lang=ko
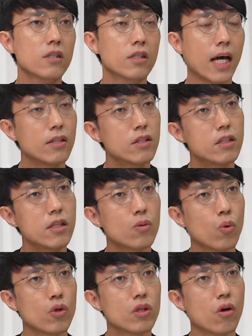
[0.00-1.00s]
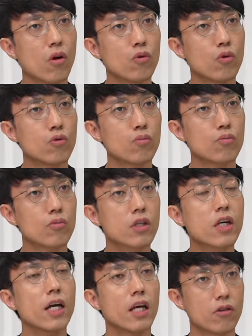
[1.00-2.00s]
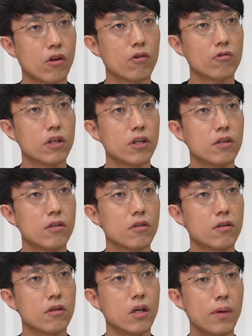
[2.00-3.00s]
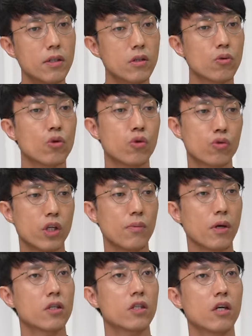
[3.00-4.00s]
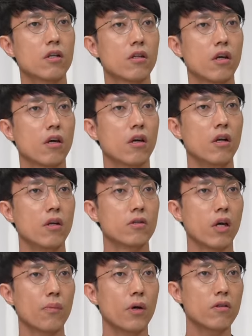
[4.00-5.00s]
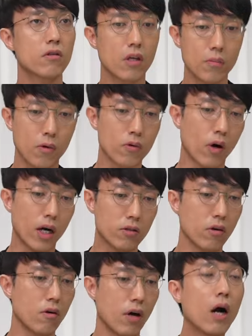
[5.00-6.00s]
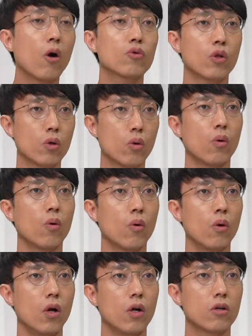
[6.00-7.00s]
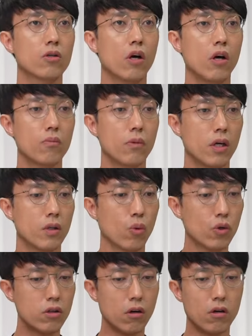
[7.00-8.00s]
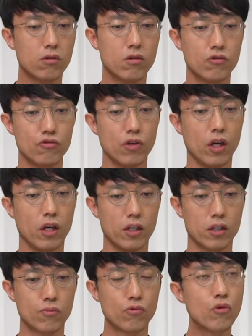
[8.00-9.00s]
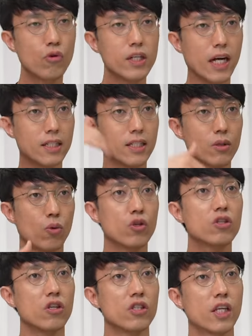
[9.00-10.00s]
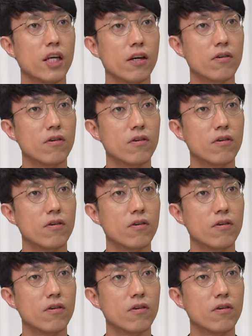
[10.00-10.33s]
그 단지 내 놀이터도 좀 특화해 놨더라고요. 일반적인 놀이터도 참 괜찮은데 이제 에버랜드 팀에 와서 한 것도 있고 그 다음에 놀이터들 중에 그 물놀이 가능한 놀이터 있잖아요.